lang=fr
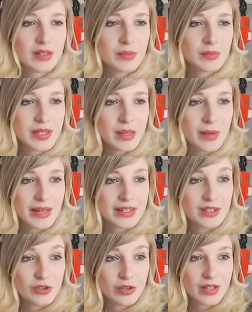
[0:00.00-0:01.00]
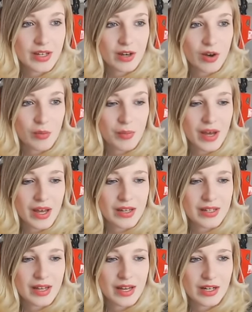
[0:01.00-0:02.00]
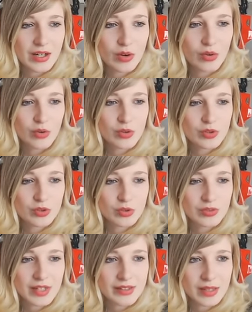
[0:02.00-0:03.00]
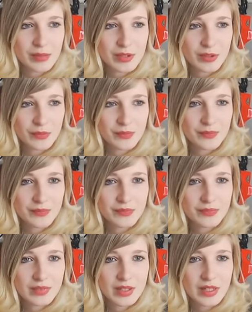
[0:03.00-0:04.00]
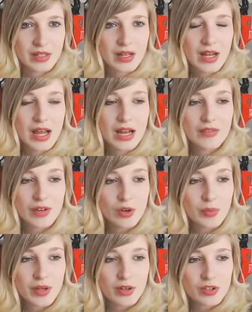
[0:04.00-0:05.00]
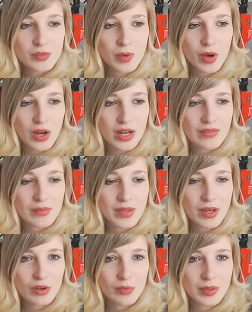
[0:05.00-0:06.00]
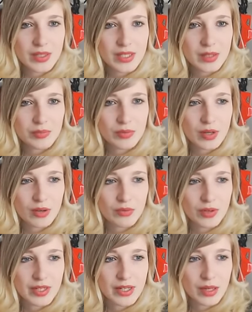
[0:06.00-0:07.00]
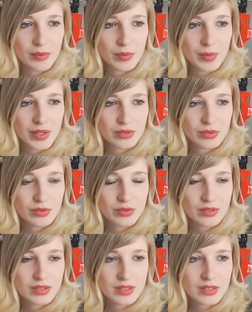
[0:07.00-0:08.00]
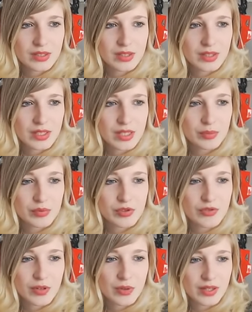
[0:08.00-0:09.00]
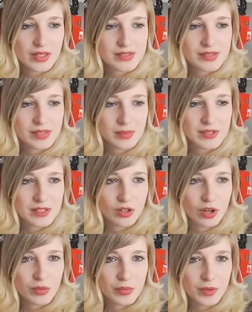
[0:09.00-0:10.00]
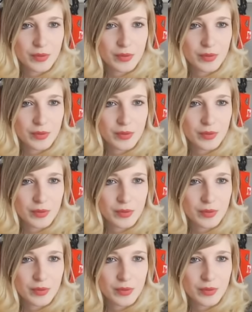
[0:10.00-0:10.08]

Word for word: Mais il y a marqué Joker en bas et Harley en haut. Et je le trouve très très mignon. Elle avait repris le sport. Elle avait bien repris. Et puis là on voit qu'elle a un peu perdu. Et puis je vais lui laisser sa petite robe. Euh.